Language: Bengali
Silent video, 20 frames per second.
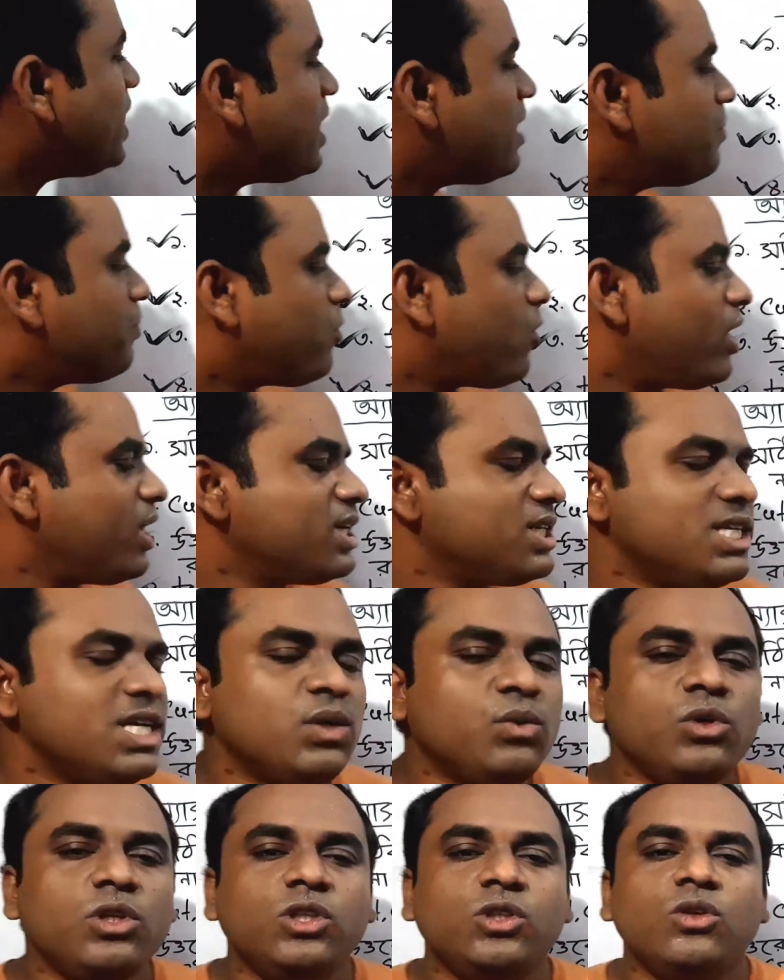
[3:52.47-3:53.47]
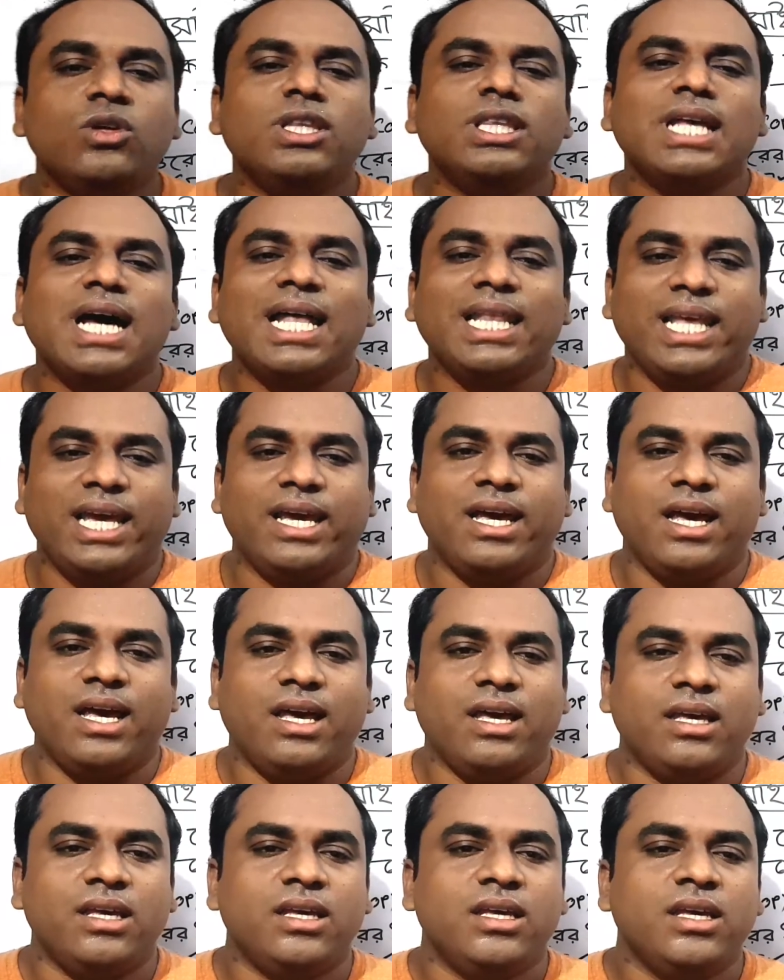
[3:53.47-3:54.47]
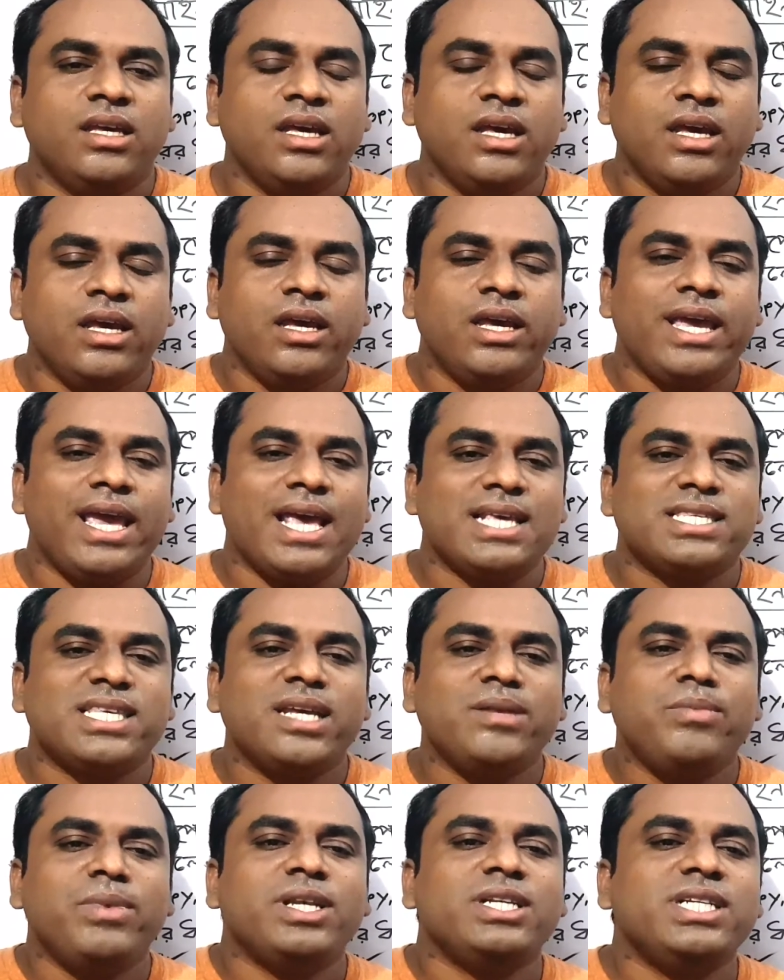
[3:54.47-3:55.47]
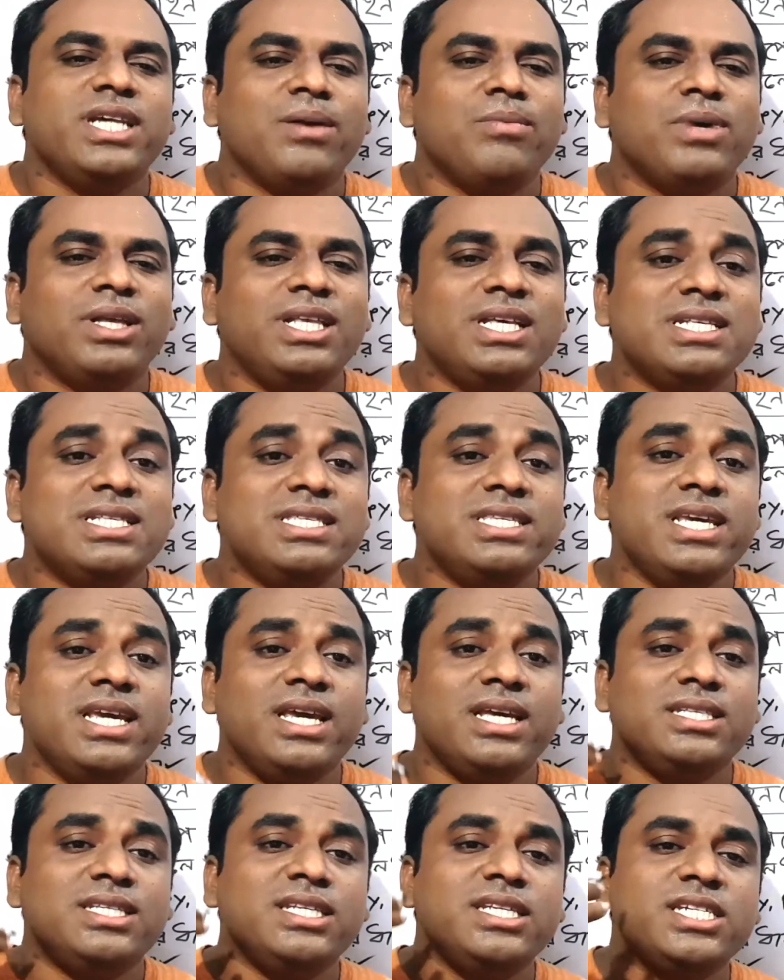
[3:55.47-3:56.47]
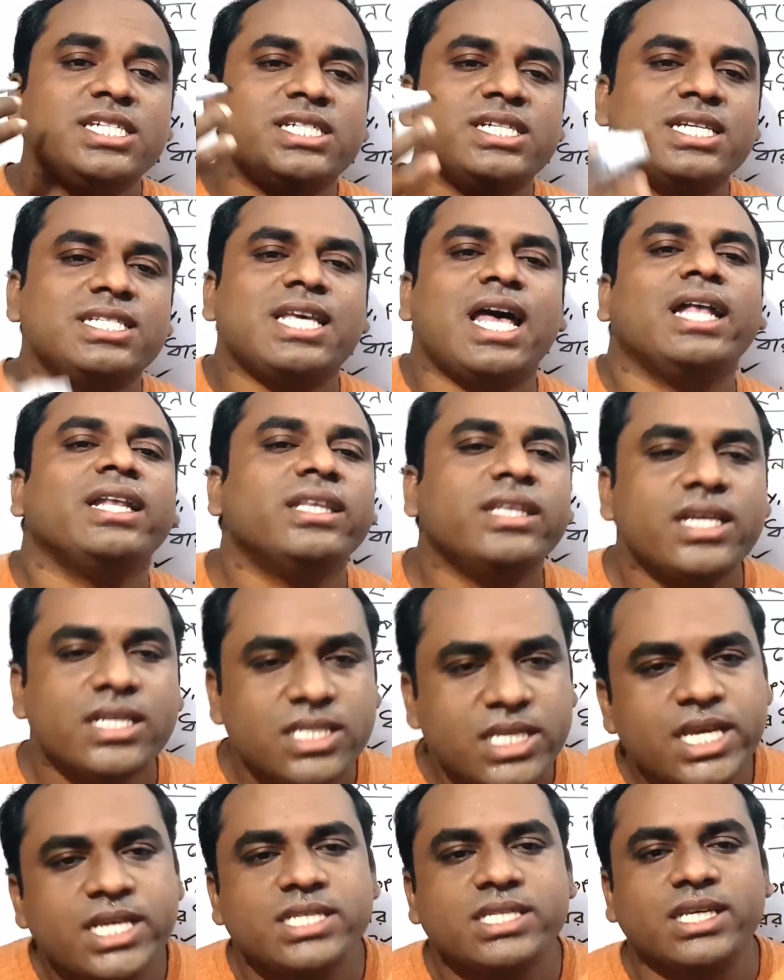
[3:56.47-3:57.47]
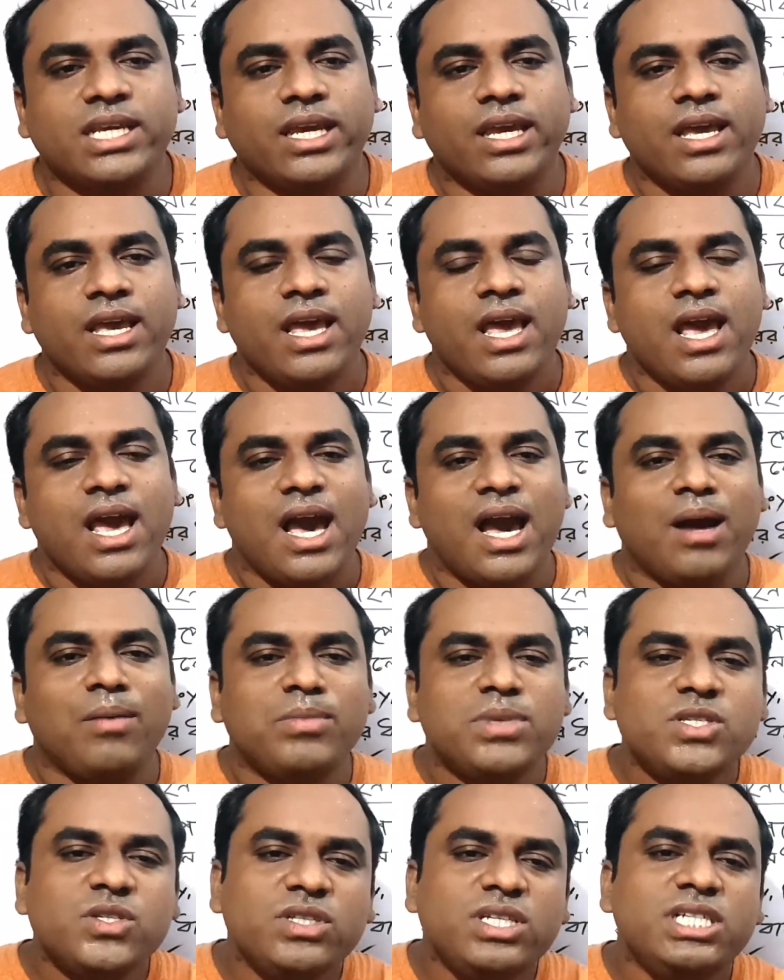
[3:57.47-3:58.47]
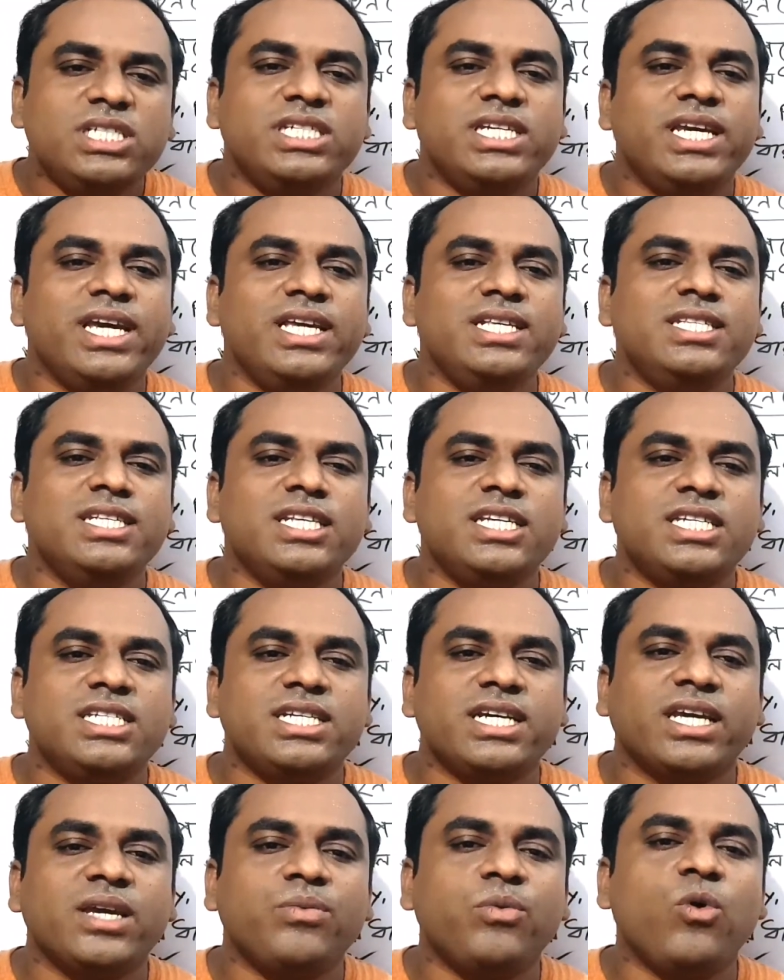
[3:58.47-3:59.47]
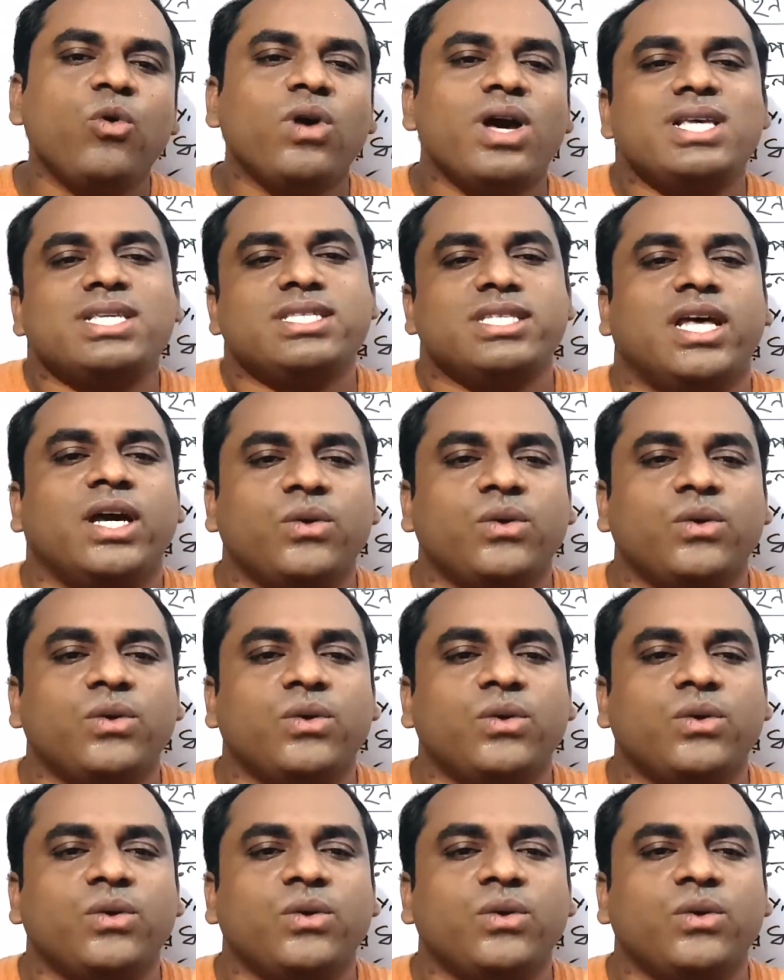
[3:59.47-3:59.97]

দ্য পয়েন্টে উত্তর না লেখা অ্যাসাইনমেন্টে আমাদের যে জিনিসটা জানতে চেয়েছে আমরা যদি সেই জিনিসটাকে ফোকাস না